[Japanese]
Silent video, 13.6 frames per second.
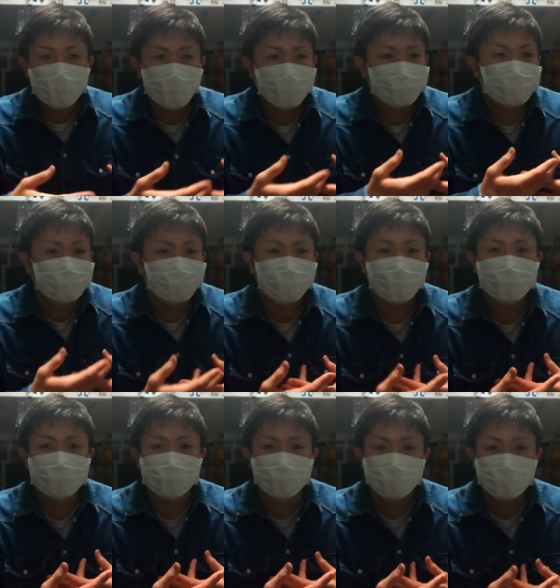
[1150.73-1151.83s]
なんか、なん
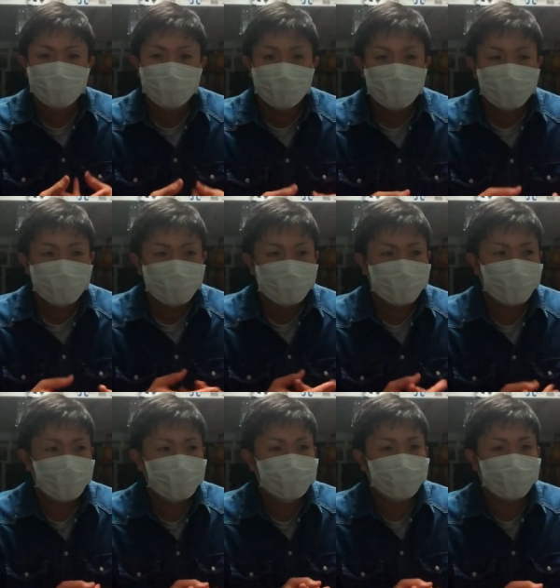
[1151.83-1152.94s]
つうの
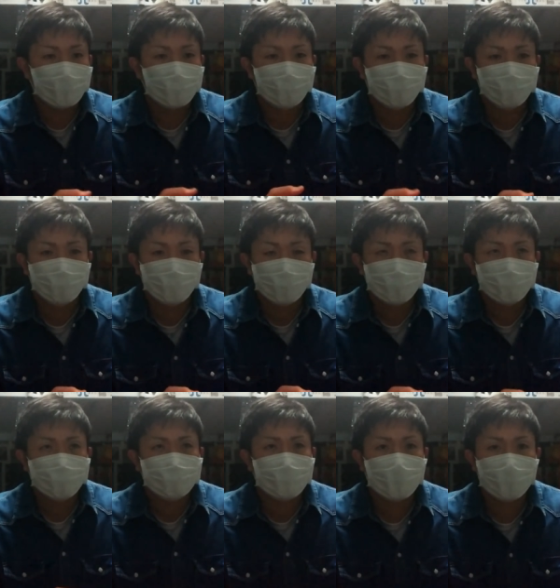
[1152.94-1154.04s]
何状態っていうのもう、
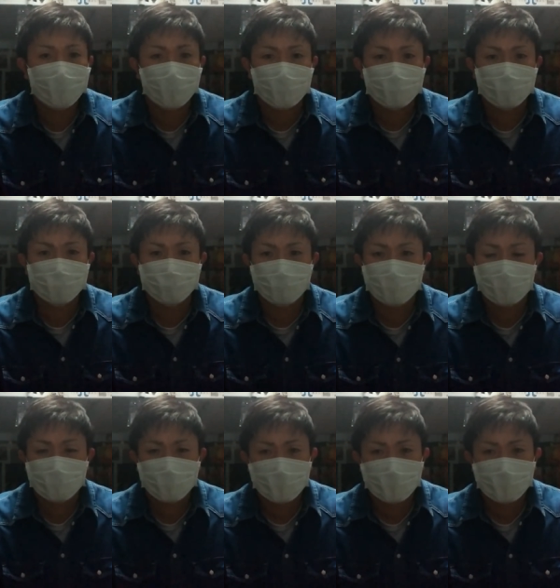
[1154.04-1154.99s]
あれだよね、本当に。